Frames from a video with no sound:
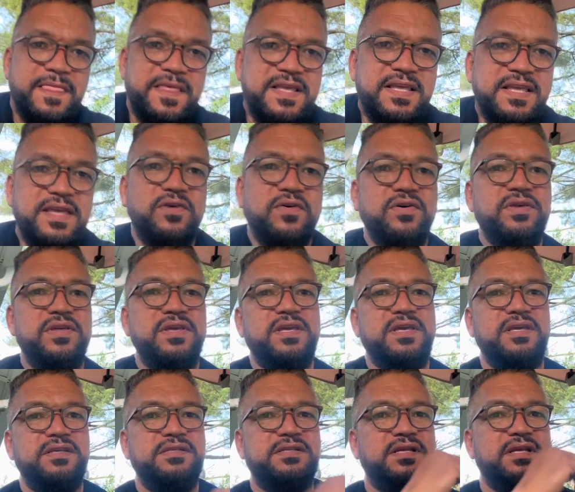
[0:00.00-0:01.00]
y hoy
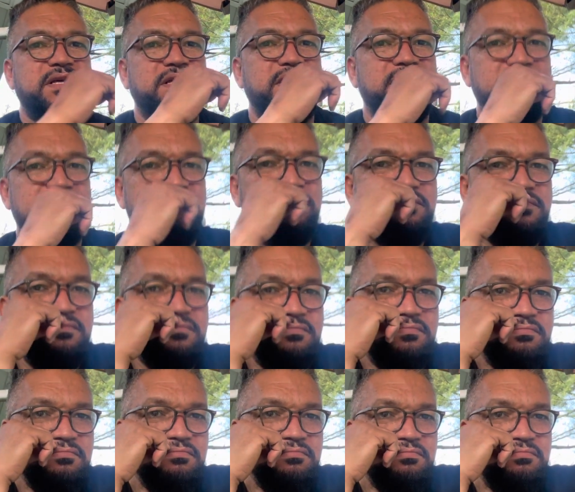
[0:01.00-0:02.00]
quise
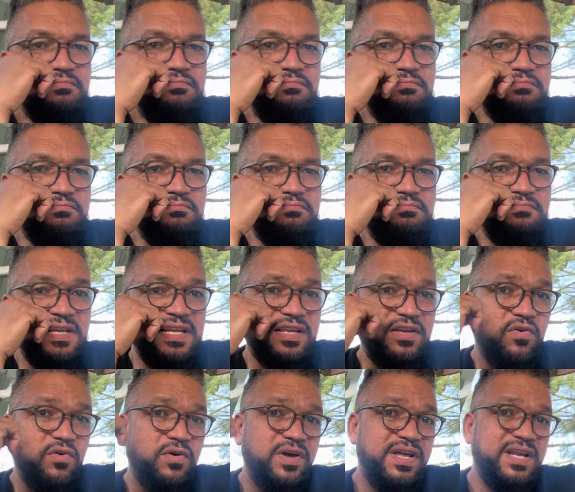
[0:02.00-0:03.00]

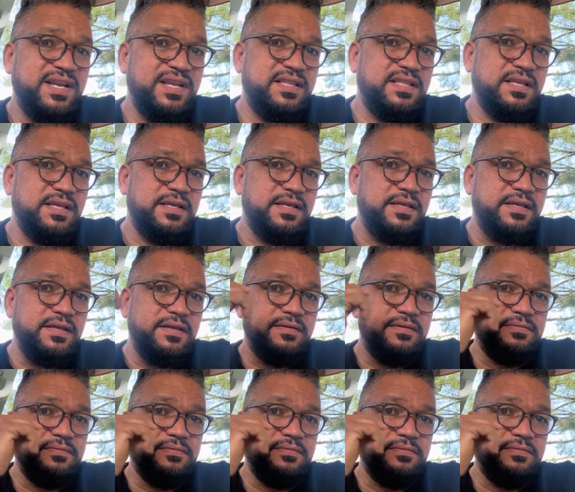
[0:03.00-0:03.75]
escoger este,